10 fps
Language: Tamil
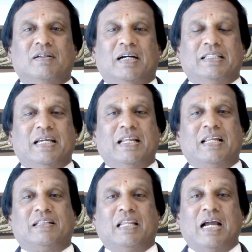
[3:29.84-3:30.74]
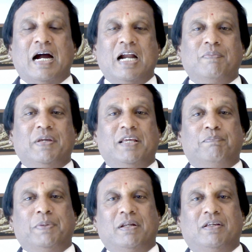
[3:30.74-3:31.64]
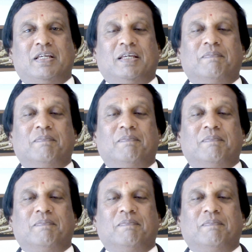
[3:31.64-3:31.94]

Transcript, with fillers: அதே நேரத்தில் ஆண்மையை பெருக்கி